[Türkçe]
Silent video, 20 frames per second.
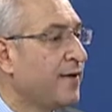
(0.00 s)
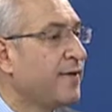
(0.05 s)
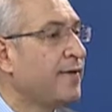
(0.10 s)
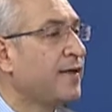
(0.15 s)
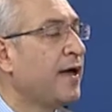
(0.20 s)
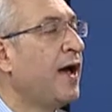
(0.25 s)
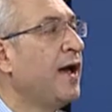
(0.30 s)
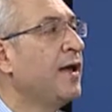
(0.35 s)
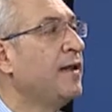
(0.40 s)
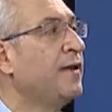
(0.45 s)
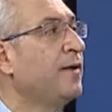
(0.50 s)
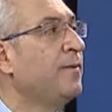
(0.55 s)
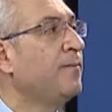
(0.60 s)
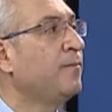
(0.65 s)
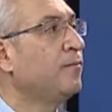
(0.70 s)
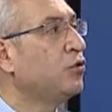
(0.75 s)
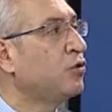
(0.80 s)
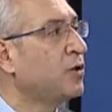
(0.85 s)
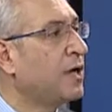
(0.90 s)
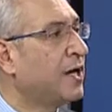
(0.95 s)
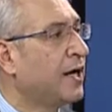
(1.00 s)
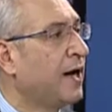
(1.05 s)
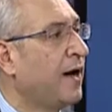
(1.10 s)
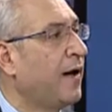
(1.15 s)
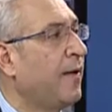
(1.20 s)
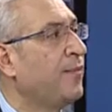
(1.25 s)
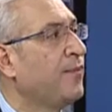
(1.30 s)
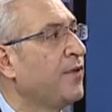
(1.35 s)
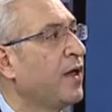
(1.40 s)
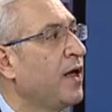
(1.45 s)
yani
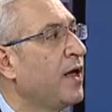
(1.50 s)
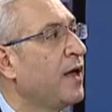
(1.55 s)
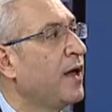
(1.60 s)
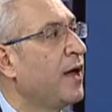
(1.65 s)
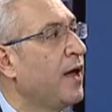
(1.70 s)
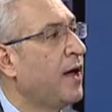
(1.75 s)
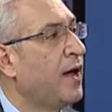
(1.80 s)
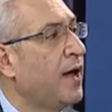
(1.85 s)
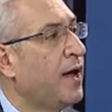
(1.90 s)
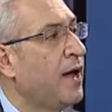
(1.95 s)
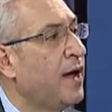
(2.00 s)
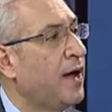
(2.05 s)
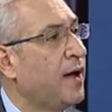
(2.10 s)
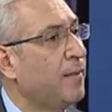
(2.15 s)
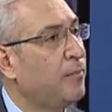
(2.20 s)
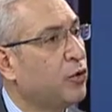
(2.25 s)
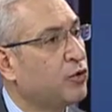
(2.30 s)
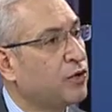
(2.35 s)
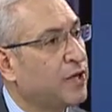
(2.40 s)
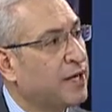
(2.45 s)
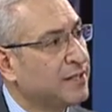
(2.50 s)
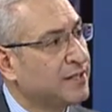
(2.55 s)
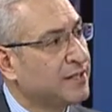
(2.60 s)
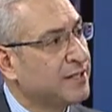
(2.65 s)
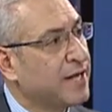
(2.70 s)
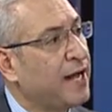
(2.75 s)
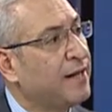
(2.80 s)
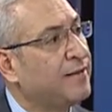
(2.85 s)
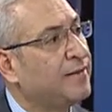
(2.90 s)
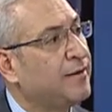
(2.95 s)
mutlaka e,
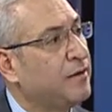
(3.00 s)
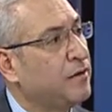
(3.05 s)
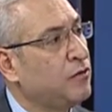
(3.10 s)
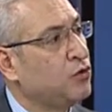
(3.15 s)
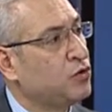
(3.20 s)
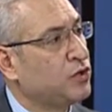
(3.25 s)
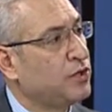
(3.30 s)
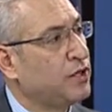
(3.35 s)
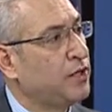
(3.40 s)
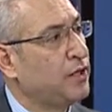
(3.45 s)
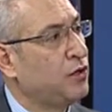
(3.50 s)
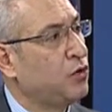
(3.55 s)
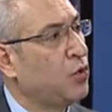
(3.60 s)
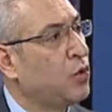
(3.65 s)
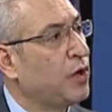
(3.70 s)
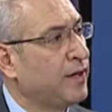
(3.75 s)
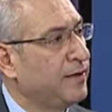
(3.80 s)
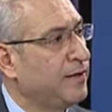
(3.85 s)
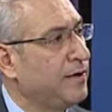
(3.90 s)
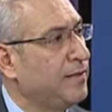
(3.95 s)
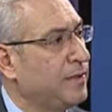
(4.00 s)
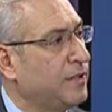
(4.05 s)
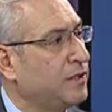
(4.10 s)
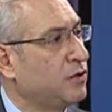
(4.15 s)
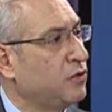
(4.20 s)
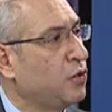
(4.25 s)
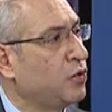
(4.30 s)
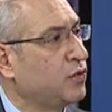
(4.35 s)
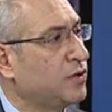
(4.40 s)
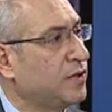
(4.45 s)
potansiyel teröristlerin yok
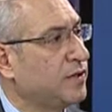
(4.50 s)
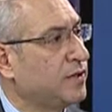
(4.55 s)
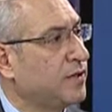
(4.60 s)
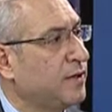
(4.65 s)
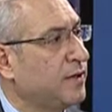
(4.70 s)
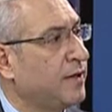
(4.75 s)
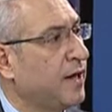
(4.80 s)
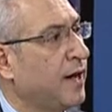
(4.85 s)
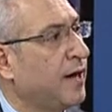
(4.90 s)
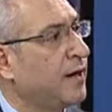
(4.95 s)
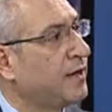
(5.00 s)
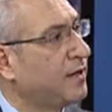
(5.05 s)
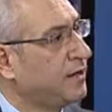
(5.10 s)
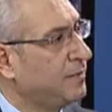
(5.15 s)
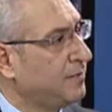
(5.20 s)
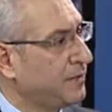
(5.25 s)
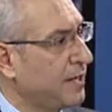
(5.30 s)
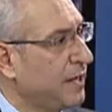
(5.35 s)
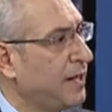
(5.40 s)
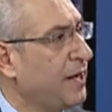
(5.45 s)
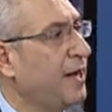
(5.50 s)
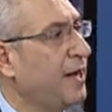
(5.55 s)
edilmesi noktasında kriminal